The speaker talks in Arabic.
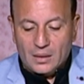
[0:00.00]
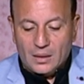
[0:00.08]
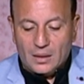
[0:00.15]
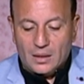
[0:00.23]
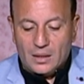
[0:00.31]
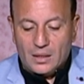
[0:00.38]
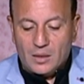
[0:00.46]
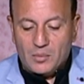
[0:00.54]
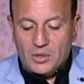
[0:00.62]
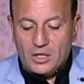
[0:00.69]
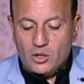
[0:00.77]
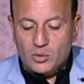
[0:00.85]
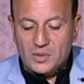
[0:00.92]
آه،
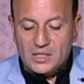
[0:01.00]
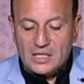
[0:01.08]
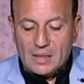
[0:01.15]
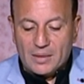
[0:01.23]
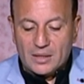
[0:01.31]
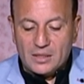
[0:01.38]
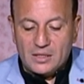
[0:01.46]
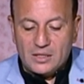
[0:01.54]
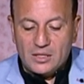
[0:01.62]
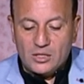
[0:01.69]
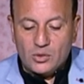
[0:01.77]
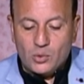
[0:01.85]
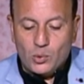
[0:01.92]
من اليوم السابع رئيس
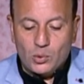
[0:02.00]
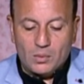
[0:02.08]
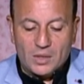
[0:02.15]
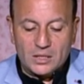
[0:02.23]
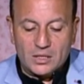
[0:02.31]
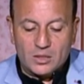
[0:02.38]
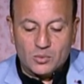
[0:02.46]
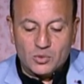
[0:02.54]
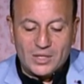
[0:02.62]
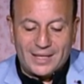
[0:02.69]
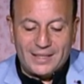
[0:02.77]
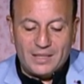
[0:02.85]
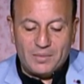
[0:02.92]
السيسي جهود مصر
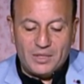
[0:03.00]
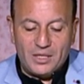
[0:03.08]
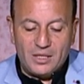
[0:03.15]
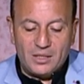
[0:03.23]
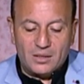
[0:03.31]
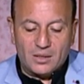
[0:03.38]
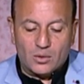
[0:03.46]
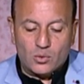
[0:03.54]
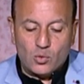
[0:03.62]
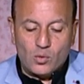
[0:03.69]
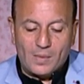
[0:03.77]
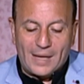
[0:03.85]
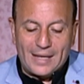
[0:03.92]
لمساعدة الليبيين
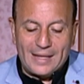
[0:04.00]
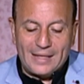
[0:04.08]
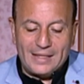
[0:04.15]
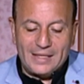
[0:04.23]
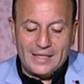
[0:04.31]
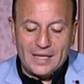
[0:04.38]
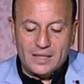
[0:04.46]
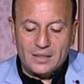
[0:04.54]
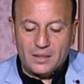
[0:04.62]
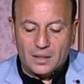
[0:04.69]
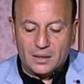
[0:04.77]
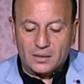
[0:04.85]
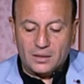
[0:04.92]
تقوم على إيجاد
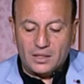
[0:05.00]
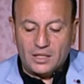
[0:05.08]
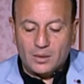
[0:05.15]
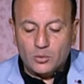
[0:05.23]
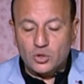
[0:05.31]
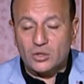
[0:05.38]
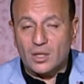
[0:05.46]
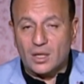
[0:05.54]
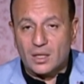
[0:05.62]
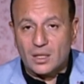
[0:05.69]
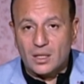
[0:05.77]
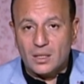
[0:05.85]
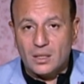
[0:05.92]
أرضية
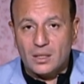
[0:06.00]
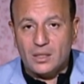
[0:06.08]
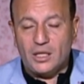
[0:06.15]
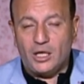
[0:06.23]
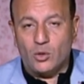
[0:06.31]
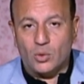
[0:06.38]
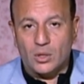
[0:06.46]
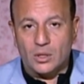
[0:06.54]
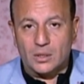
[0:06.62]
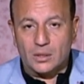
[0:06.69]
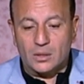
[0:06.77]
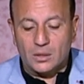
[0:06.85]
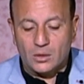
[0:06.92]
مشتركة لحوار
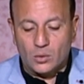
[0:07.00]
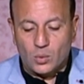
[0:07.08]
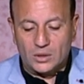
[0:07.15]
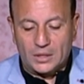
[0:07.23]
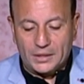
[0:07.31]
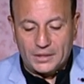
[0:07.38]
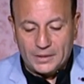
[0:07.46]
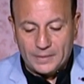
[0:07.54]
وطني